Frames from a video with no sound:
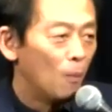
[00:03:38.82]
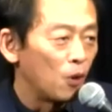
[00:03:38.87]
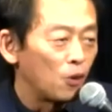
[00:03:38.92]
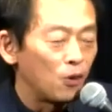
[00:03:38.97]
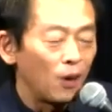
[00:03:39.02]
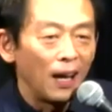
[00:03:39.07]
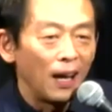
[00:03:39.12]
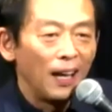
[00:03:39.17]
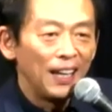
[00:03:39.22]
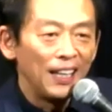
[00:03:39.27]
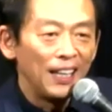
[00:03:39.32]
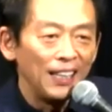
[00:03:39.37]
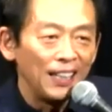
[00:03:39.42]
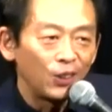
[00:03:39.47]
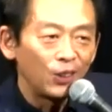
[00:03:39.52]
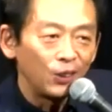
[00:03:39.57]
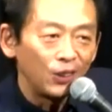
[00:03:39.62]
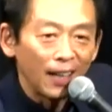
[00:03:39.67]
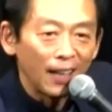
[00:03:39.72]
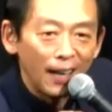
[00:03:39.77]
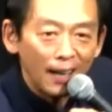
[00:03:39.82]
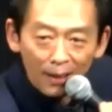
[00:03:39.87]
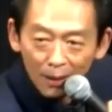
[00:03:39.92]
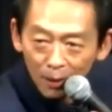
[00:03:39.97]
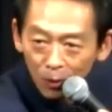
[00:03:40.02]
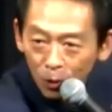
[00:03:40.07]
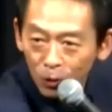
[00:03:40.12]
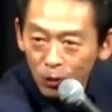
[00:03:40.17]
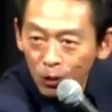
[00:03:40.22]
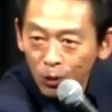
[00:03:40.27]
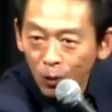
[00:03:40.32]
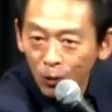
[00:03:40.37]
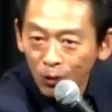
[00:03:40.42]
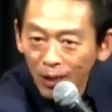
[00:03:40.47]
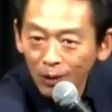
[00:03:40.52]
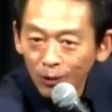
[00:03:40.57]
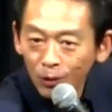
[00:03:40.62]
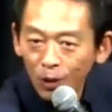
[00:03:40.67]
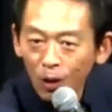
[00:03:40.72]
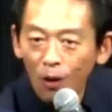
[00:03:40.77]
僕は皮肉ってガンガンこう突っ込ん
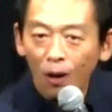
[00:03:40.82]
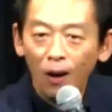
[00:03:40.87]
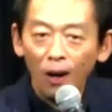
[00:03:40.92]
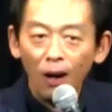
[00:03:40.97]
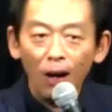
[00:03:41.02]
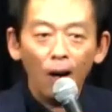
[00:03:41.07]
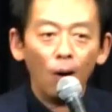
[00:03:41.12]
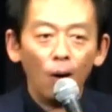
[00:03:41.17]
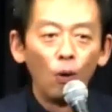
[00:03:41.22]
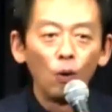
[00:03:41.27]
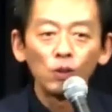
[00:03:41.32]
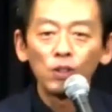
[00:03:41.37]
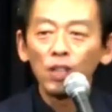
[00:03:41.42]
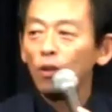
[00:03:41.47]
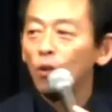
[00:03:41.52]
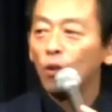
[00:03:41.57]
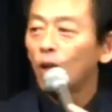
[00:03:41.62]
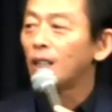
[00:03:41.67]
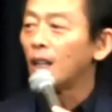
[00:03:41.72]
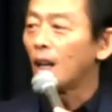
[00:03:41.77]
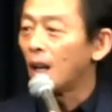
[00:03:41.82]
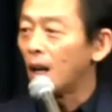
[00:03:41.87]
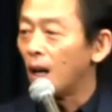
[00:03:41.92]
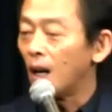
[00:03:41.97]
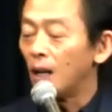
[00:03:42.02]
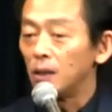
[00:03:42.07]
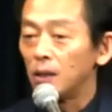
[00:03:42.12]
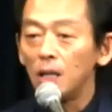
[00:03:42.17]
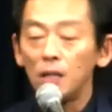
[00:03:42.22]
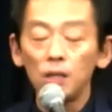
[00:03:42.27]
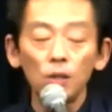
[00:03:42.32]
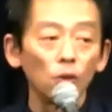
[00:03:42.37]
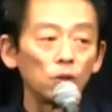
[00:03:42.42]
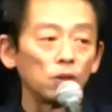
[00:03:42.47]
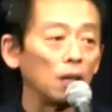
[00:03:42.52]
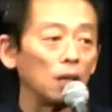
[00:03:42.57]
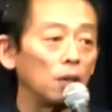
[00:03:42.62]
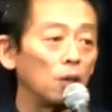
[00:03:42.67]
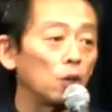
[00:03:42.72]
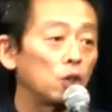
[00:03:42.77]
でいくと、大阪の方から、善弘
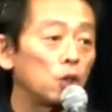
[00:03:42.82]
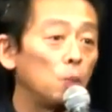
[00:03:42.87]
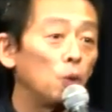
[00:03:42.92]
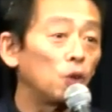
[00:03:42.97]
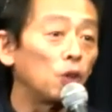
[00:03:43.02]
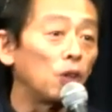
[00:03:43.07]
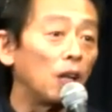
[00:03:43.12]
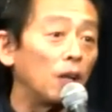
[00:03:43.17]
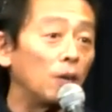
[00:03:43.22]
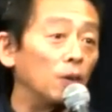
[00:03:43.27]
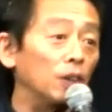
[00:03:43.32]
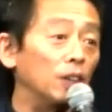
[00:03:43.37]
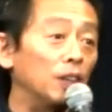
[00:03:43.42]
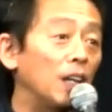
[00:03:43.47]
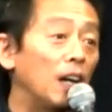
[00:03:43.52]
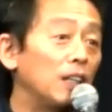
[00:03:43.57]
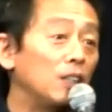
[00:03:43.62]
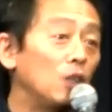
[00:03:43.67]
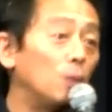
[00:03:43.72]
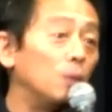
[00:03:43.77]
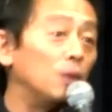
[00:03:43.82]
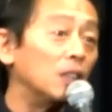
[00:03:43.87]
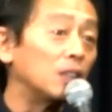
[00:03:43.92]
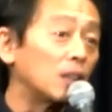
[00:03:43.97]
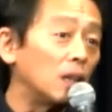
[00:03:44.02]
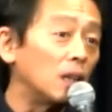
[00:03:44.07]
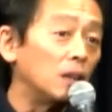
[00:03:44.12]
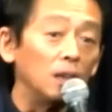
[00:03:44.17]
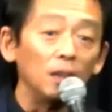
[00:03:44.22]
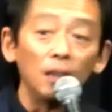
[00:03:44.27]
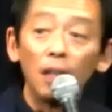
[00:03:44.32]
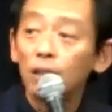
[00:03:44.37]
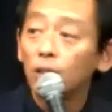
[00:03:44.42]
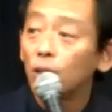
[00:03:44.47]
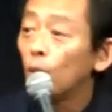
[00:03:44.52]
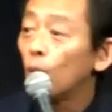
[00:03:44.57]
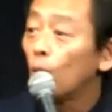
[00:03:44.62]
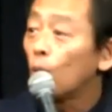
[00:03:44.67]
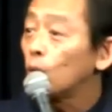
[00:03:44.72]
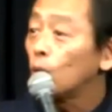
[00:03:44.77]
さん、吉本なのに大丈夫ですかって
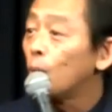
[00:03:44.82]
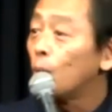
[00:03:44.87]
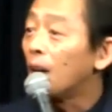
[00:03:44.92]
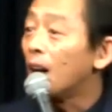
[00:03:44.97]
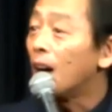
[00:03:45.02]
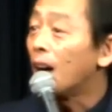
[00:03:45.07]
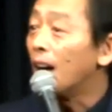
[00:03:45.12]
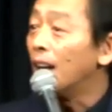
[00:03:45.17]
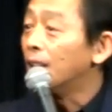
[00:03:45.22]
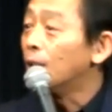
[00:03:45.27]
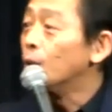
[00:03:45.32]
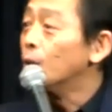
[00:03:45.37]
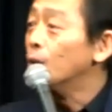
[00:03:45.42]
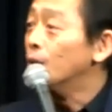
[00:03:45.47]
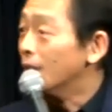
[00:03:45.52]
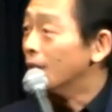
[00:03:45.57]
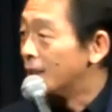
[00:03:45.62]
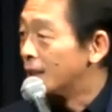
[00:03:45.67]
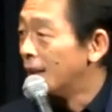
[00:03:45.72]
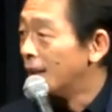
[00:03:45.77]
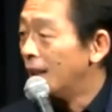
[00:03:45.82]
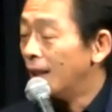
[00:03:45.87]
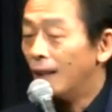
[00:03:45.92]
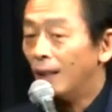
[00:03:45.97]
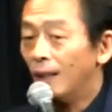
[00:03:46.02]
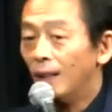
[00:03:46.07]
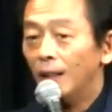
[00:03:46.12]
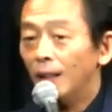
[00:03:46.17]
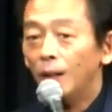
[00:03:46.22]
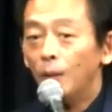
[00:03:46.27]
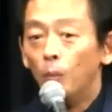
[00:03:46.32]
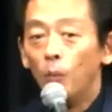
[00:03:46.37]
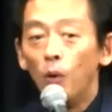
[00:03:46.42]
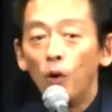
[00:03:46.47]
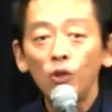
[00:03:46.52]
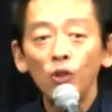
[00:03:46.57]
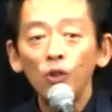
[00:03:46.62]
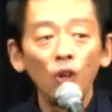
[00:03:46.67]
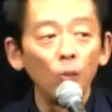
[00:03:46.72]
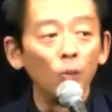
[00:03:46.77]
謎の言葉が返ってくるんです。
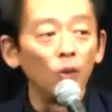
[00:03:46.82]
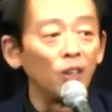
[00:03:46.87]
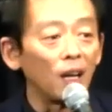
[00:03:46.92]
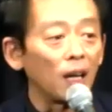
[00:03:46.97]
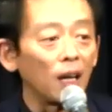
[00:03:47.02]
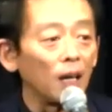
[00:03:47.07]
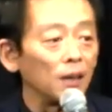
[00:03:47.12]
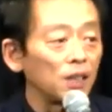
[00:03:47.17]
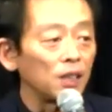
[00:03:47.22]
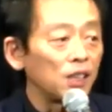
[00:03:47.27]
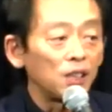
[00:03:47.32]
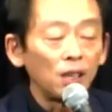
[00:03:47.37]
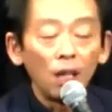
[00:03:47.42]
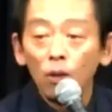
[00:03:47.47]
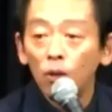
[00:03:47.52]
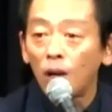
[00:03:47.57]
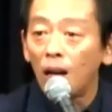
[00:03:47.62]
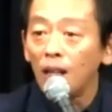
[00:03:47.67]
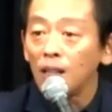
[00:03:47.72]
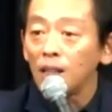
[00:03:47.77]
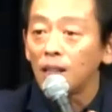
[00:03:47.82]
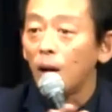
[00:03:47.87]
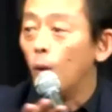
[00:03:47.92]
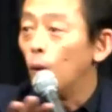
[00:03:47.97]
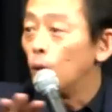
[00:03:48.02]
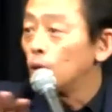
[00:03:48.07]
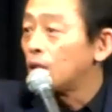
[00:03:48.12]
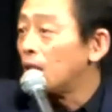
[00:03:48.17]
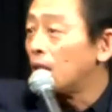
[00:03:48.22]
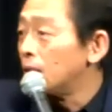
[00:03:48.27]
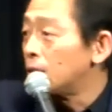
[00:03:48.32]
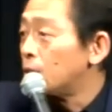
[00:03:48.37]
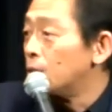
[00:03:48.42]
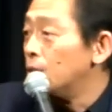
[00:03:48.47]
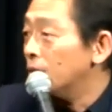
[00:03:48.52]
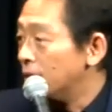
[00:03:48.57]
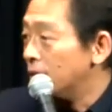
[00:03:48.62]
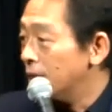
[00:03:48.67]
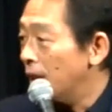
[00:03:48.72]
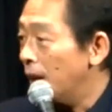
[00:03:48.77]
僕よりもなんか知ってる管理が大阪です
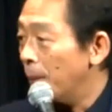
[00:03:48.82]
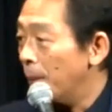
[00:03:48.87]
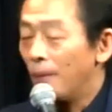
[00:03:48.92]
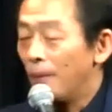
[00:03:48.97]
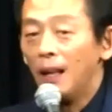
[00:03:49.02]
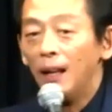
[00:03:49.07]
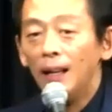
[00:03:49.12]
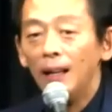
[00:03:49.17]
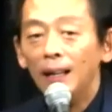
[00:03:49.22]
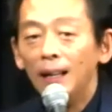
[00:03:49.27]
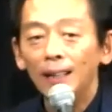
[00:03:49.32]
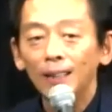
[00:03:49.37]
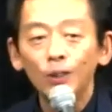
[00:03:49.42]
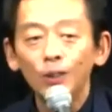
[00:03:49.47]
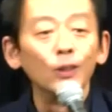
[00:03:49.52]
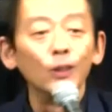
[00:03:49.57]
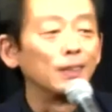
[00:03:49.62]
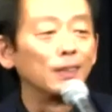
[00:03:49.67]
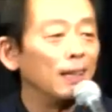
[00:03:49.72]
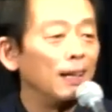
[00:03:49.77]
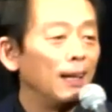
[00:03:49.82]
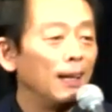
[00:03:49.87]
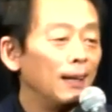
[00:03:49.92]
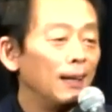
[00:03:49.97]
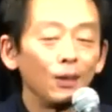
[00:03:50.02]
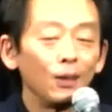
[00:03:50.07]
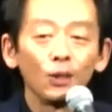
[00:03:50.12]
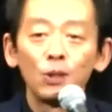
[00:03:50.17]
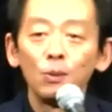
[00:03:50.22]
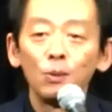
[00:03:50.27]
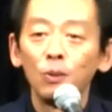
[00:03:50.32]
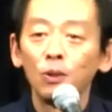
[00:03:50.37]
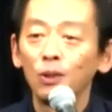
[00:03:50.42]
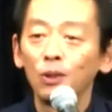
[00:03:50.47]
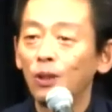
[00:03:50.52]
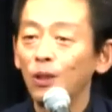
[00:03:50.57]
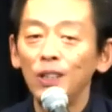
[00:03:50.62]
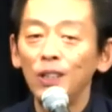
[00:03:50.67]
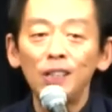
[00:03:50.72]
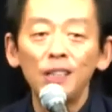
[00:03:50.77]
るんですね。そうですね。吉
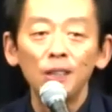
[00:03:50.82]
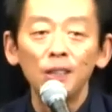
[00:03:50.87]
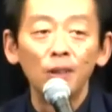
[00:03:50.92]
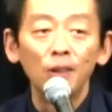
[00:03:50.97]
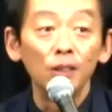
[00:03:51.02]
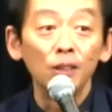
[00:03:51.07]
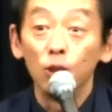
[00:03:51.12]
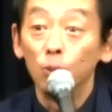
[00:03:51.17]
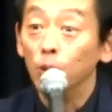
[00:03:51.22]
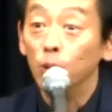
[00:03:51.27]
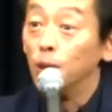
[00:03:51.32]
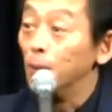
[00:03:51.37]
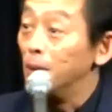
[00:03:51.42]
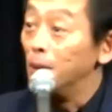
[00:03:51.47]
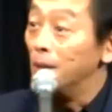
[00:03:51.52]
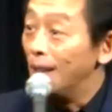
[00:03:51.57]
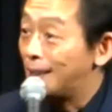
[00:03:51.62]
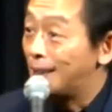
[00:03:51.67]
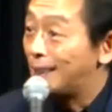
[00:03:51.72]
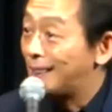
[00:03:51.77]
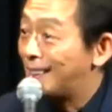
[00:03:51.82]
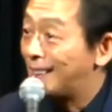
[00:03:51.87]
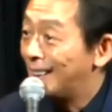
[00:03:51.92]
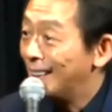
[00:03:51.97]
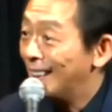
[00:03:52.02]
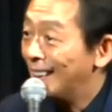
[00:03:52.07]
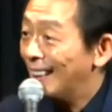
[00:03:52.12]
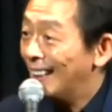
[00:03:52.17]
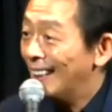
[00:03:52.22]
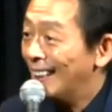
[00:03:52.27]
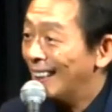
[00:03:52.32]
本と維新はズブズブです。